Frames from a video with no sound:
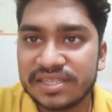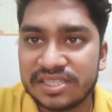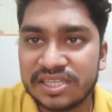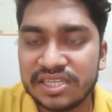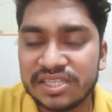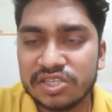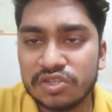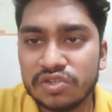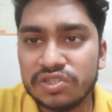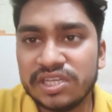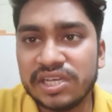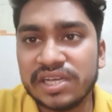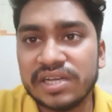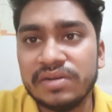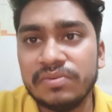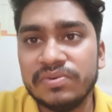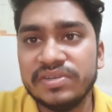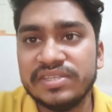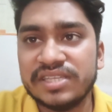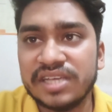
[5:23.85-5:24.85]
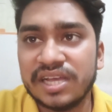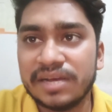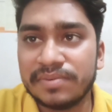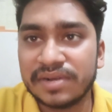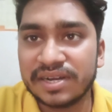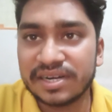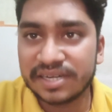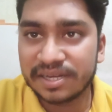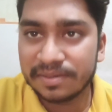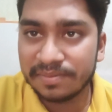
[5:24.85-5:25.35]
अच्छे से हो जाएगा वैसे
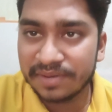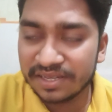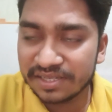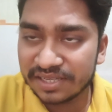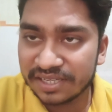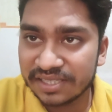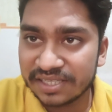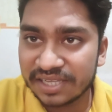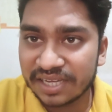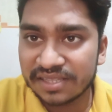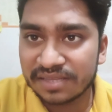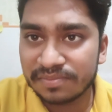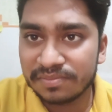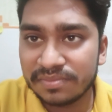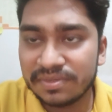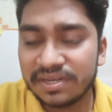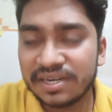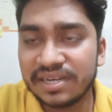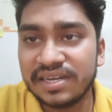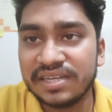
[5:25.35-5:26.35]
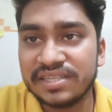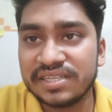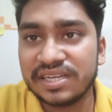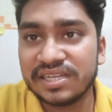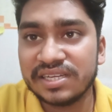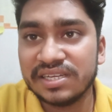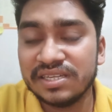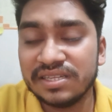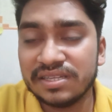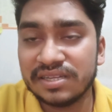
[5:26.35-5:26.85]
आप अगर डबल्स के साथ में रहना
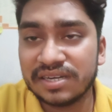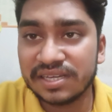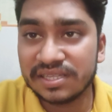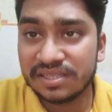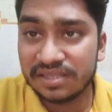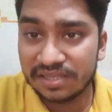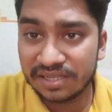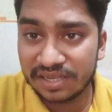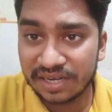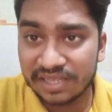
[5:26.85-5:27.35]
चाहेंगे रहेंगे रह,